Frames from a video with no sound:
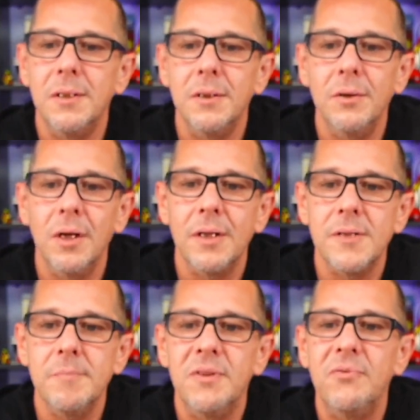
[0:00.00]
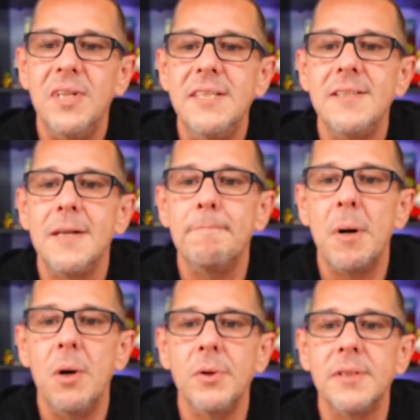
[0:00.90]
ja, ist mit Fliesen
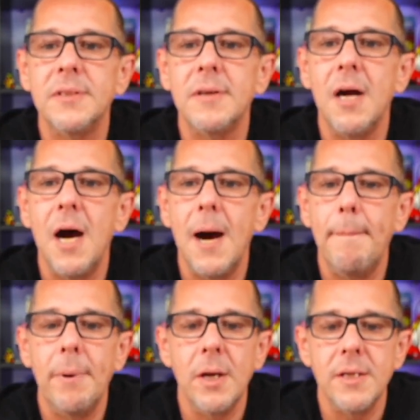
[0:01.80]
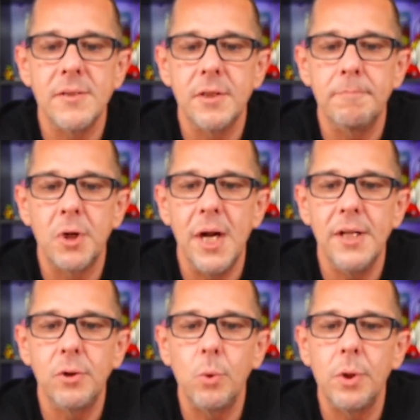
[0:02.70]
gebaut aber es gibt keine
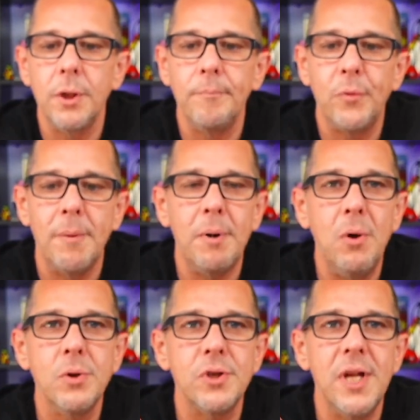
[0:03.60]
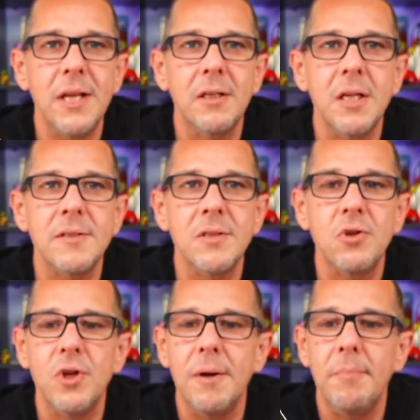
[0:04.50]
Drucke. Der Bau ist nett, lässt sich
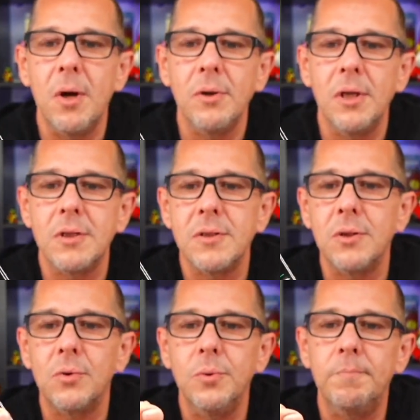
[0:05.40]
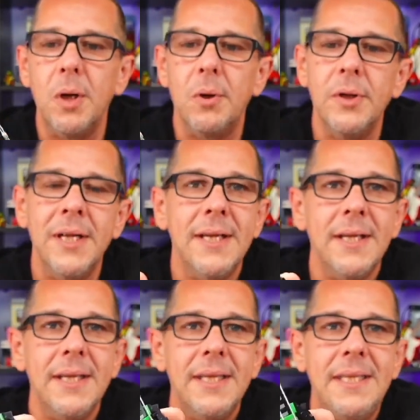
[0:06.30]
schnell bauen, lässt sich gut bauen.
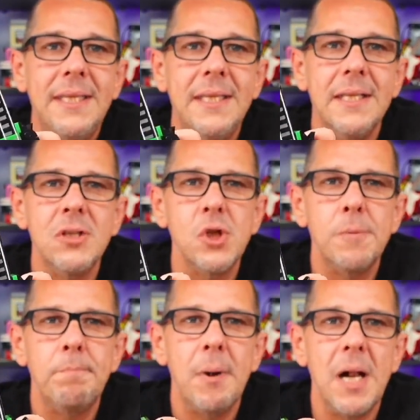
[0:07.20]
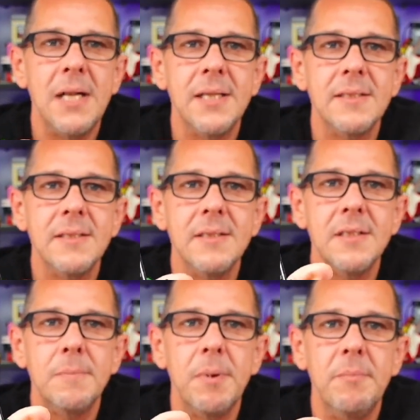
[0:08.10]
Hier spaltet sie
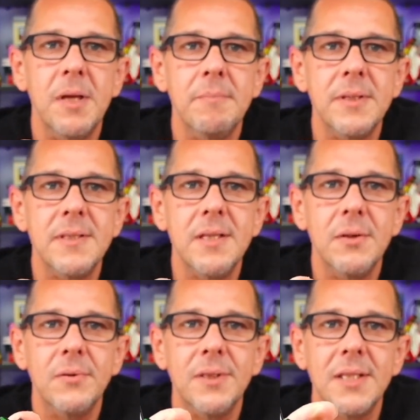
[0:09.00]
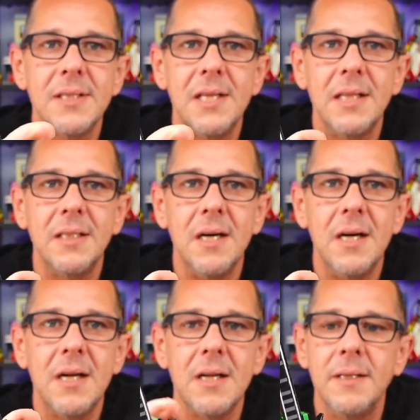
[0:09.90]
sich bei mir ein bisschen und das liegt
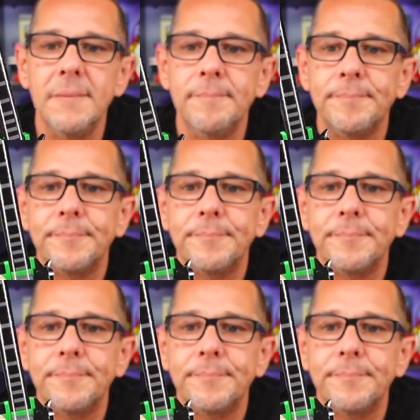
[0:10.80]
daran,